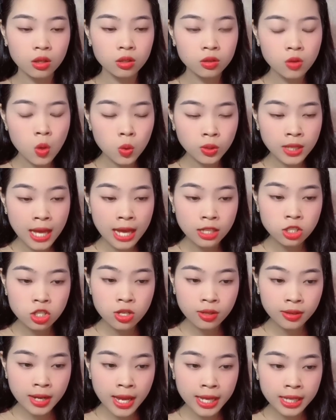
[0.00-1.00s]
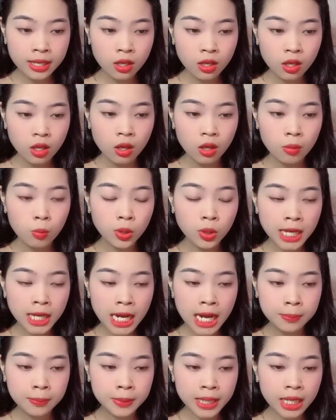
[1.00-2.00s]
Cô ta trước đây, một
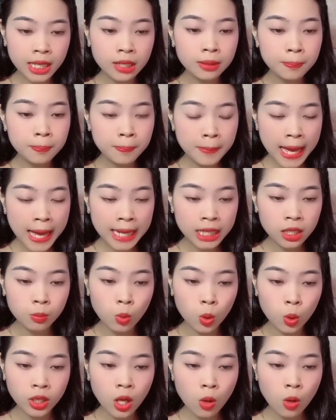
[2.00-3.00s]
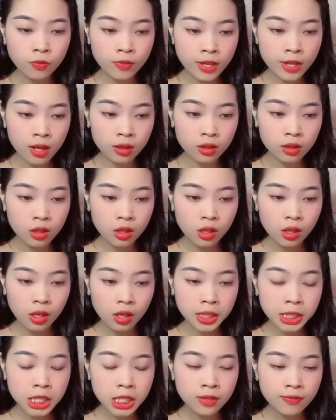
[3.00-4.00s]
ngày làm đến 3 đến 4 công việc,
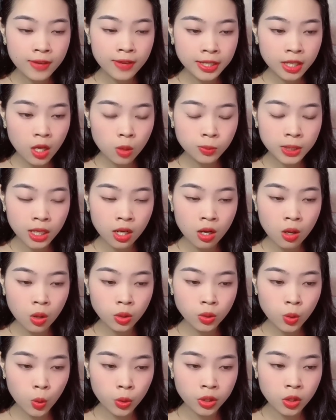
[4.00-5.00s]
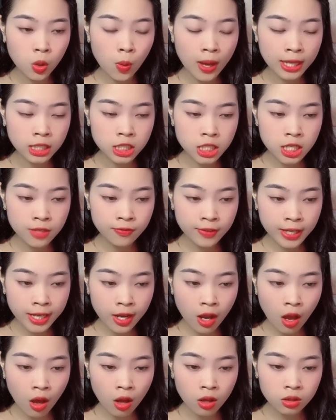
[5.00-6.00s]
nhưng vẫn không thể lo nổi khoản chi phí
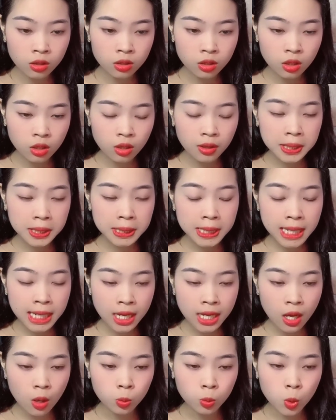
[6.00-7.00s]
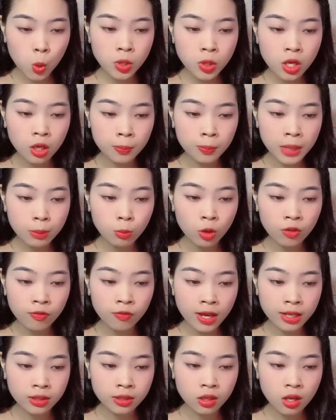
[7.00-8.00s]
đó. Tiền học cũng được miễn một
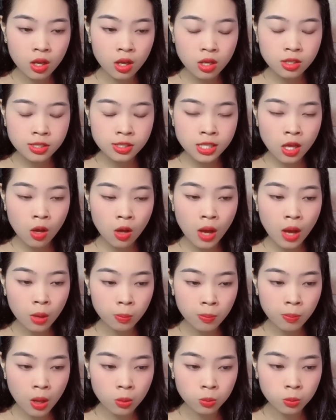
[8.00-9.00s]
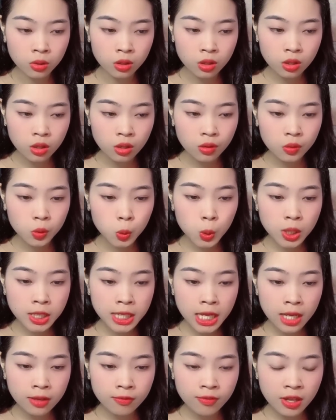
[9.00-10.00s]
phần do học bổng, tuy
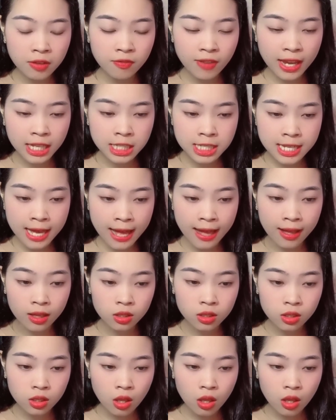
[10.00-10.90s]
nhiên vẫn phải trả.